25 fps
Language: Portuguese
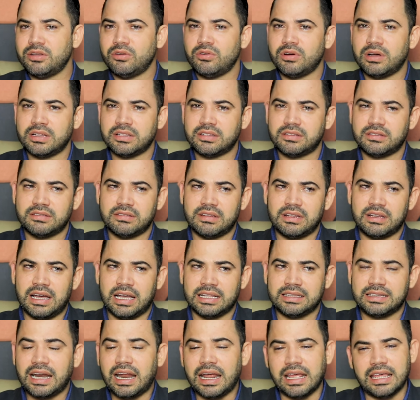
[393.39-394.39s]
não
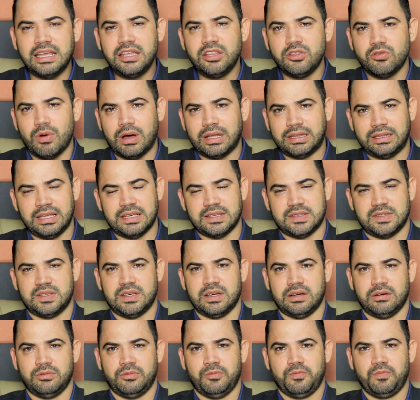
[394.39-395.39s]
atraindo a
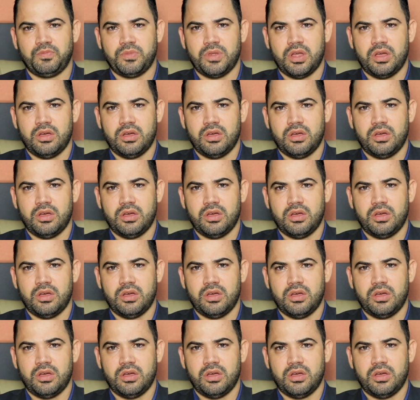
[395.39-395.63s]
atenção